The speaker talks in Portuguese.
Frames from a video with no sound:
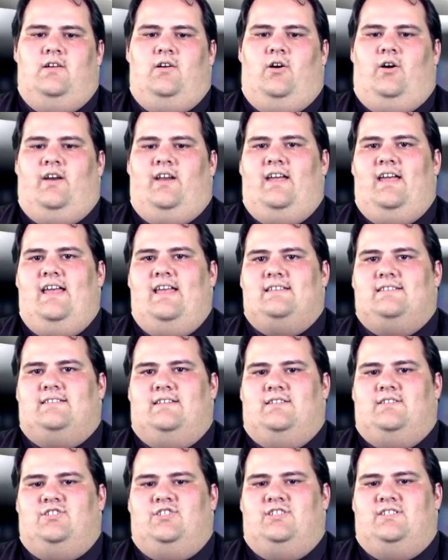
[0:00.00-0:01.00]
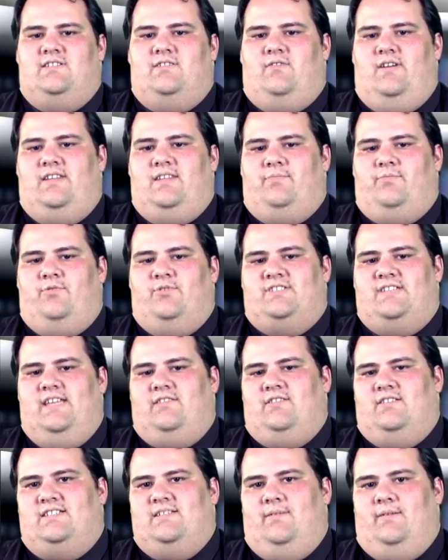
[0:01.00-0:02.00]
hora extra de
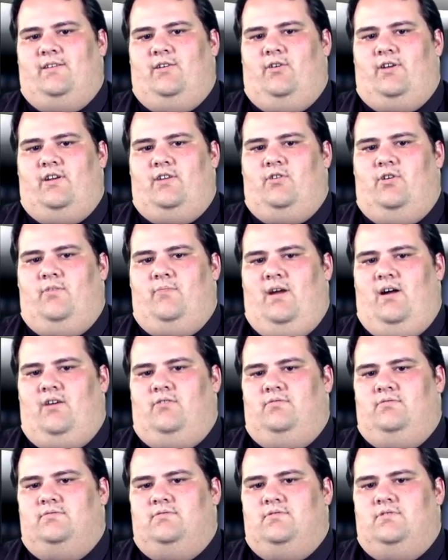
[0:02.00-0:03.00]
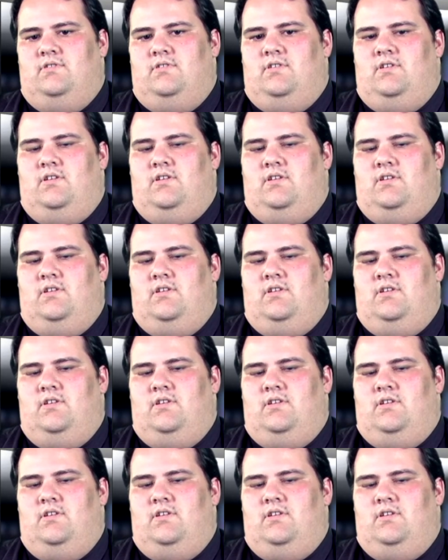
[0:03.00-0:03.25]
50% acima da hora normal.